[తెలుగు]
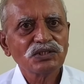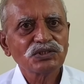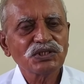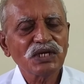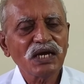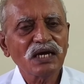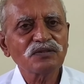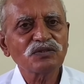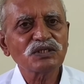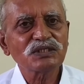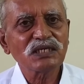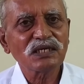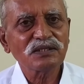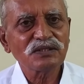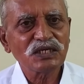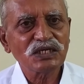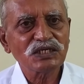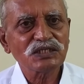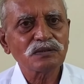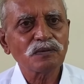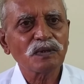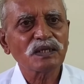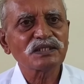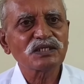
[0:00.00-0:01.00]
శాంతి
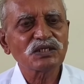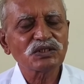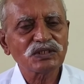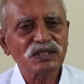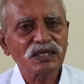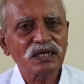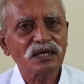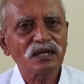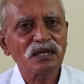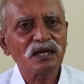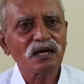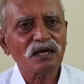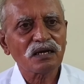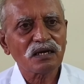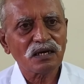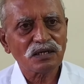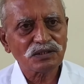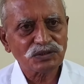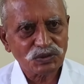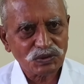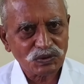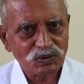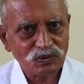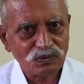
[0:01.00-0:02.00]
సందేశం అందచేయాలని
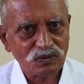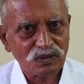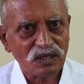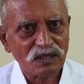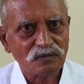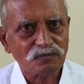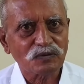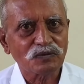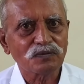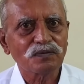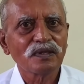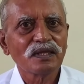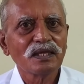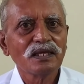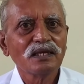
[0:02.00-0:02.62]
ఆకాంక్షిస్తున్నాము